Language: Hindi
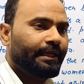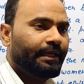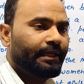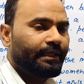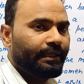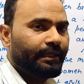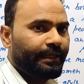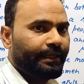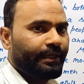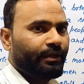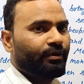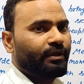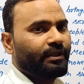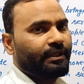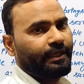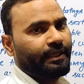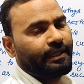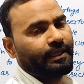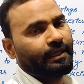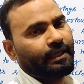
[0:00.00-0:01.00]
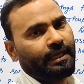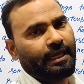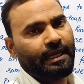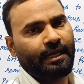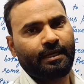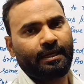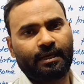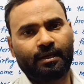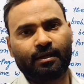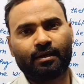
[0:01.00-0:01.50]
दहेज लेने और देने के क्या
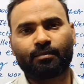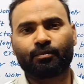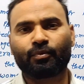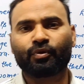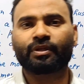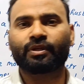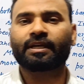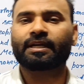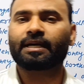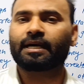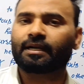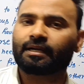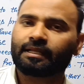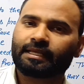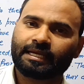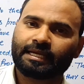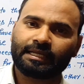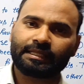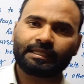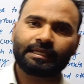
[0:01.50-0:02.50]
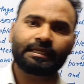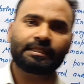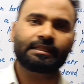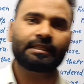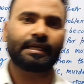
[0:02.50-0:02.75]
कारण मुख्य कारण क्या दहेज